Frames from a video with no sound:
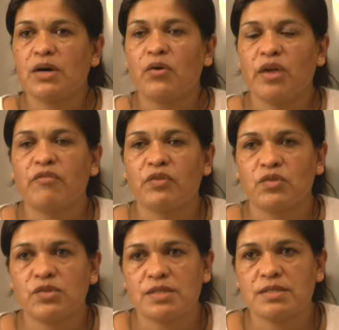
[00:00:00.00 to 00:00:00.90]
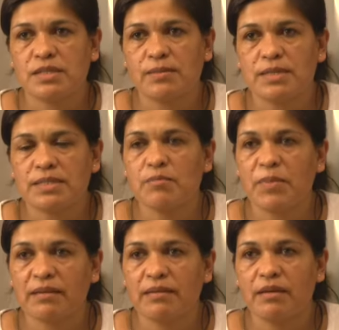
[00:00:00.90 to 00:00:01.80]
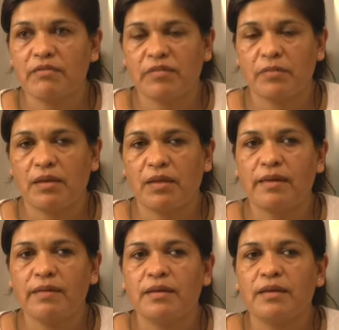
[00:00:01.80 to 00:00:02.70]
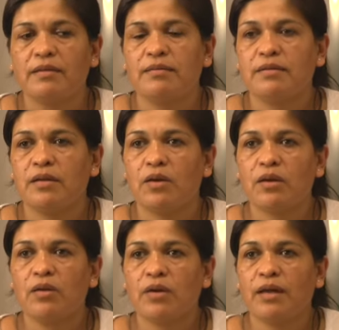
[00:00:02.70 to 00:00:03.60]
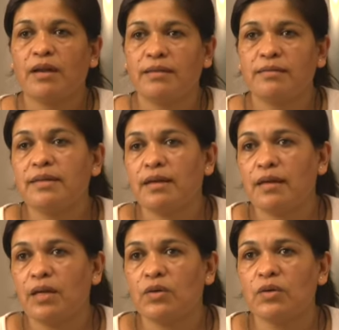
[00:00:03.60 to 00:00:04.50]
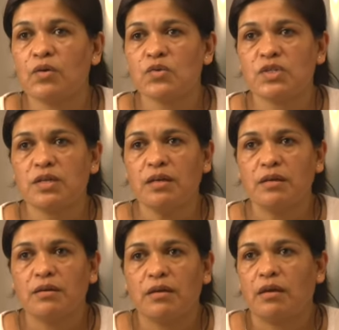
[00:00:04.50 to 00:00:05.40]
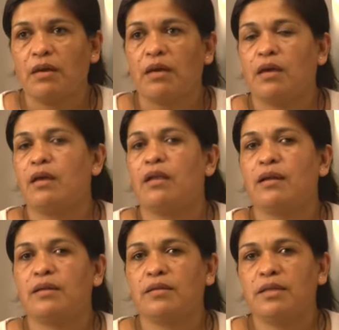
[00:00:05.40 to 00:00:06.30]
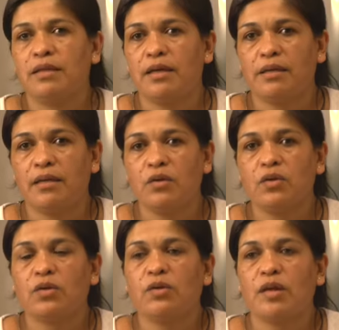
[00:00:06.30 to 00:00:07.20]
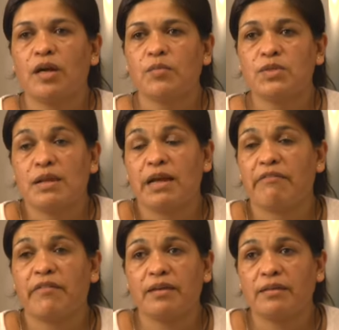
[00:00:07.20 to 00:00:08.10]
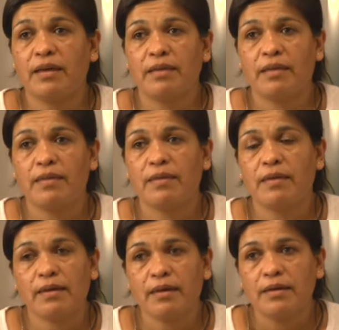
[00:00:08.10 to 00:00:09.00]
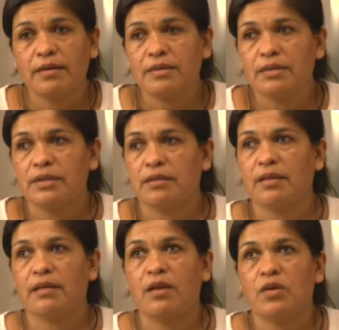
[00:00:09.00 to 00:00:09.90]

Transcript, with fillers: hoy es fotosensible, Si Parte de la enfermedad deteriora lo que es retina del ojo, ¿sí? Eh, la retina del ojo, digamos, la afecta desde, desde